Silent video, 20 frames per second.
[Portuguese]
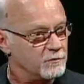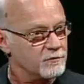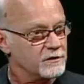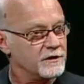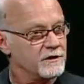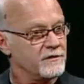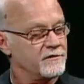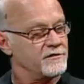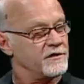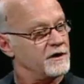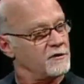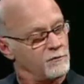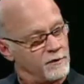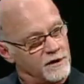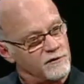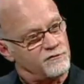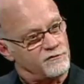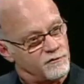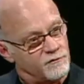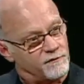deu
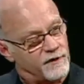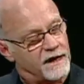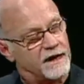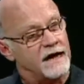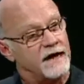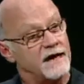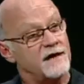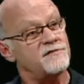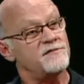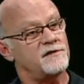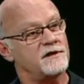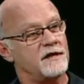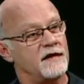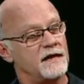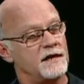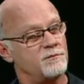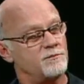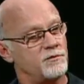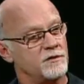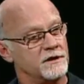sequência, o VHS
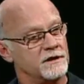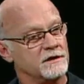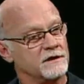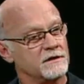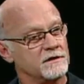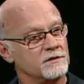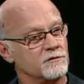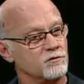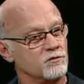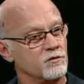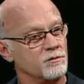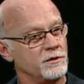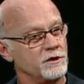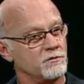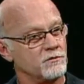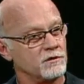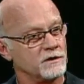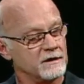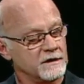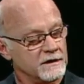na época
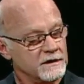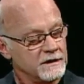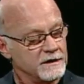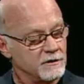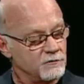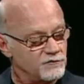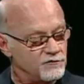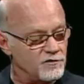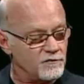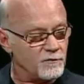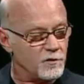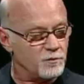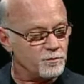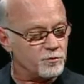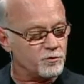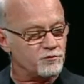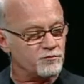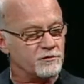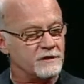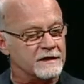dominou, e eu tive a
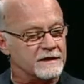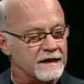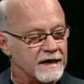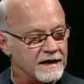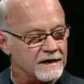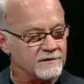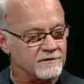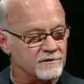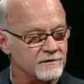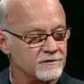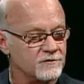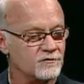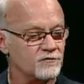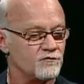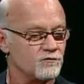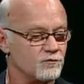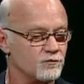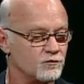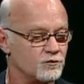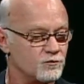oportunidade,
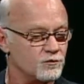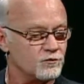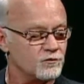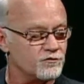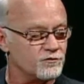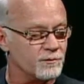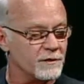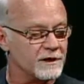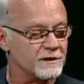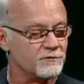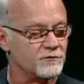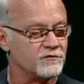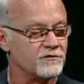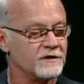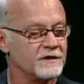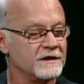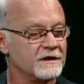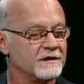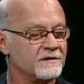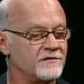junto com os
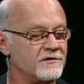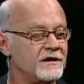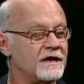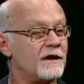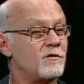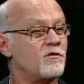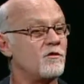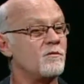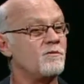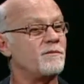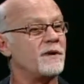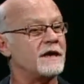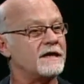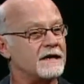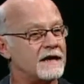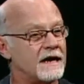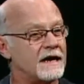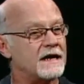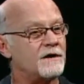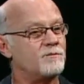manos, de ir
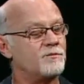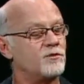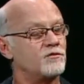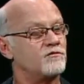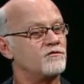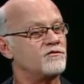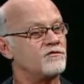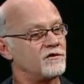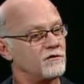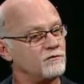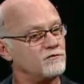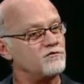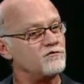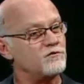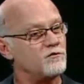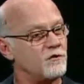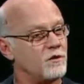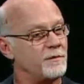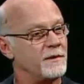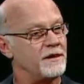acompanhar a produção
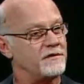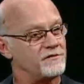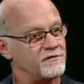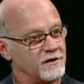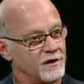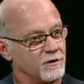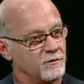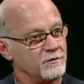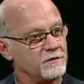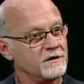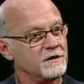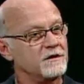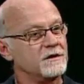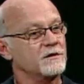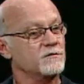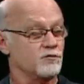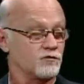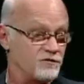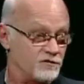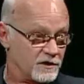de um comercial
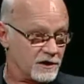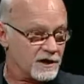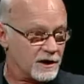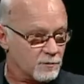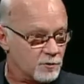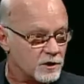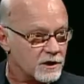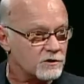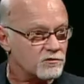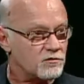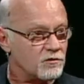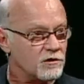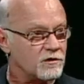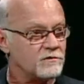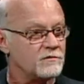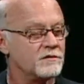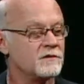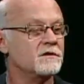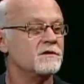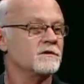no CIR
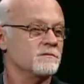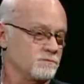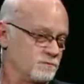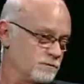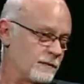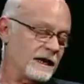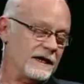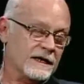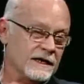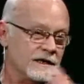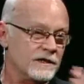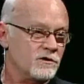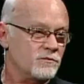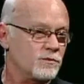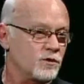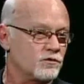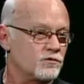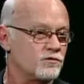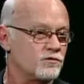Laboratório, uma grande